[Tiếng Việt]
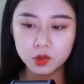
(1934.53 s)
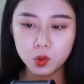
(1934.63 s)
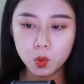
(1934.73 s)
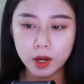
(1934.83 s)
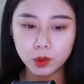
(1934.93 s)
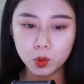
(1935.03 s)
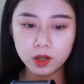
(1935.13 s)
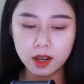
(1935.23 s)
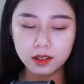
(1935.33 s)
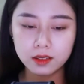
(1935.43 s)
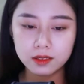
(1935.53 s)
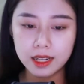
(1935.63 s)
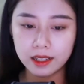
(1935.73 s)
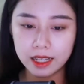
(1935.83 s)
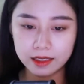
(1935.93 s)
xuống quầy thu ngân
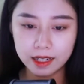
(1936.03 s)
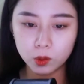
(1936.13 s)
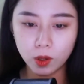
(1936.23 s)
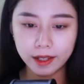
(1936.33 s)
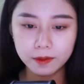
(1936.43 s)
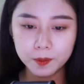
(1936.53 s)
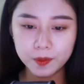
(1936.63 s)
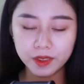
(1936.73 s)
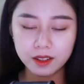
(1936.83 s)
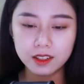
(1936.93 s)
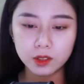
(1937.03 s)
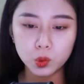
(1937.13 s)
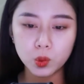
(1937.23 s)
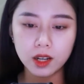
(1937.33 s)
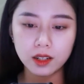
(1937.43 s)
đề nghị thanh toán. Nữ
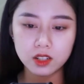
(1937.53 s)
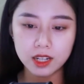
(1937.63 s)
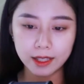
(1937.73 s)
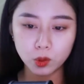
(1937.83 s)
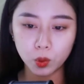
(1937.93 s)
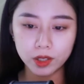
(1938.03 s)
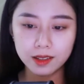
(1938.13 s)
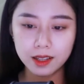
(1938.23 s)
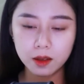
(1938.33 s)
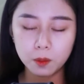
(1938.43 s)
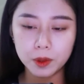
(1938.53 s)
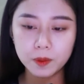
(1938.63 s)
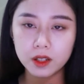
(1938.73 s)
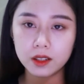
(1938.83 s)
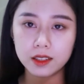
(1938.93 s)
thu ngân trẻ tuổi,
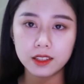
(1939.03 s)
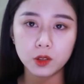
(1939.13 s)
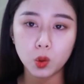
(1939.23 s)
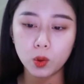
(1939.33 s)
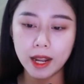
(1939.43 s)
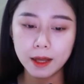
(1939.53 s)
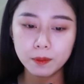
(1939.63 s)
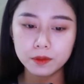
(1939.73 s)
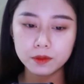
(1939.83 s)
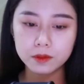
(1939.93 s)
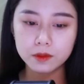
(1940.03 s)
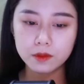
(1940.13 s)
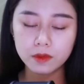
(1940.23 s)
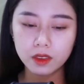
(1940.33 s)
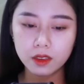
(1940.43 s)
mỉm cười nhìn cô đáp.
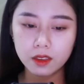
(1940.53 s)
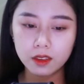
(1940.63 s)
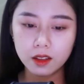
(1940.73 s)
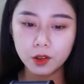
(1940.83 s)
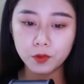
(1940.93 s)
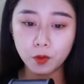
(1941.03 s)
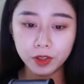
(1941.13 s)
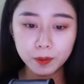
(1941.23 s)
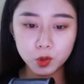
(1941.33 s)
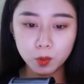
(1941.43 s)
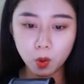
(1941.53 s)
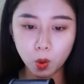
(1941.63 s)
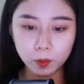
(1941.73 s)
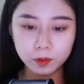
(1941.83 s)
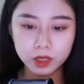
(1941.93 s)
Phòng VIP số
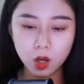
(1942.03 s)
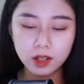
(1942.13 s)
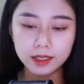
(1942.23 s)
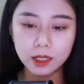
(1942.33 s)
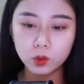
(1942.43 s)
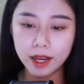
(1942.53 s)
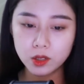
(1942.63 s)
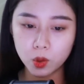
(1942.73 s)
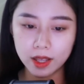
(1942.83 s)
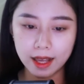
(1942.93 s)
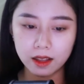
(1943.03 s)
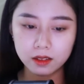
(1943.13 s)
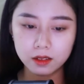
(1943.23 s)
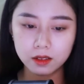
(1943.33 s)
1, có người thanh toán rồi à?